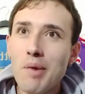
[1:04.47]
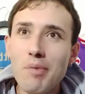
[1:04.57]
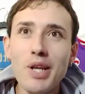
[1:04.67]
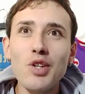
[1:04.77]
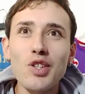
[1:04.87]

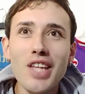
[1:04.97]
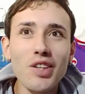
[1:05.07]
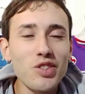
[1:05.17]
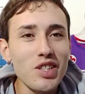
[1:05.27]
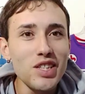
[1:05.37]
ma ricordato
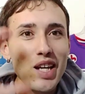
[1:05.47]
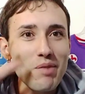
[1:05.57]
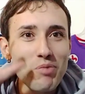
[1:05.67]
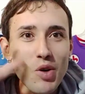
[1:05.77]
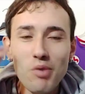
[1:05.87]
stasera
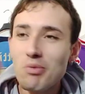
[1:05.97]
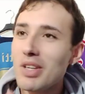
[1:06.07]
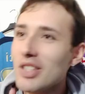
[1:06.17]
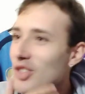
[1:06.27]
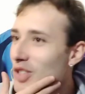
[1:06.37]
boh,
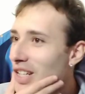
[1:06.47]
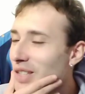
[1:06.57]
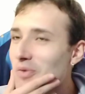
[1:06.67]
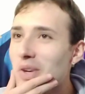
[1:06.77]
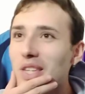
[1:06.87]
in certi
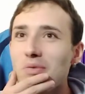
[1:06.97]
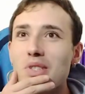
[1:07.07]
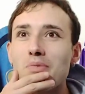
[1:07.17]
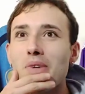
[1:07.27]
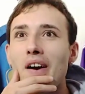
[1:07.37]
momenti mi
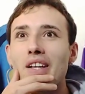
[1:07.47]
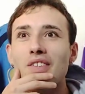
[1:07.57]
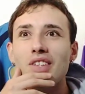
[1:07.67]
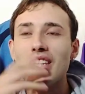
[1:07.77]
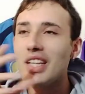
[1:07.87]
sembrava di
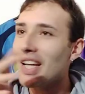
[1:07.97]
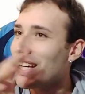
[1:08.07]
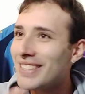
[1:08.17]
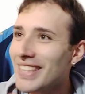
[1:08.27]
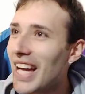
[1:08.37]
vedere
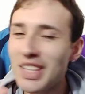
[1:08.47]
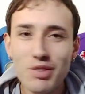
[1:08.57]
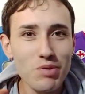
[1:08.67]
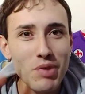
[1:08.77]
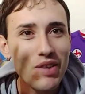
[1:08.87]
a tratti mi
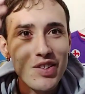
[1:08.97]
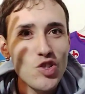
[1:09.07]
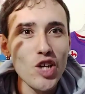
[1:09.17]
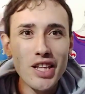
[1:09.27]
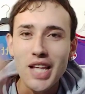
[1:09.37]
sembrava di vedere
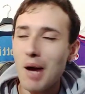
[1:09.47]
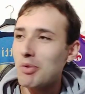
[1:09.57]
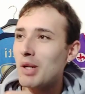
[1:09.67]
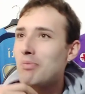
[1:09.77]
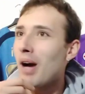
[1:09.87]
giocare a
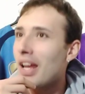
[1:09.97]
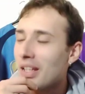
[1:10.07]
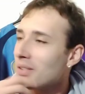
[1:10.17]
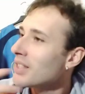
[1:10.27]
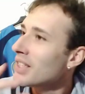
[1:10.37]
Napoli il
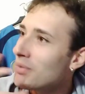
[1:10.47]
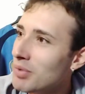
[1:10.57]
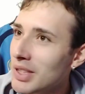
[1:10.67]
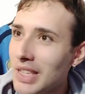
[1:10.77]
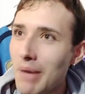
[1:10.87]
Bari
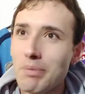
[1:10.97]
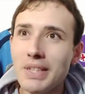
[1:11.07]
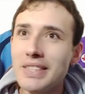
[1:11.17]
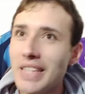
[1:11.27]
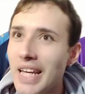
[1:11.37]
scambi
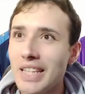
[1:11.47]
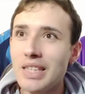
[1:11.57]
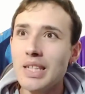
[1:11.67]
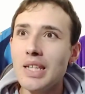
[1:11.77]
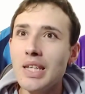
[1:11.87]

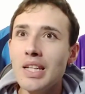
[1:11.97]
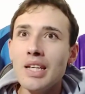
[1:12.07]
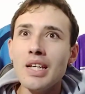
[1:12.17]
stretti,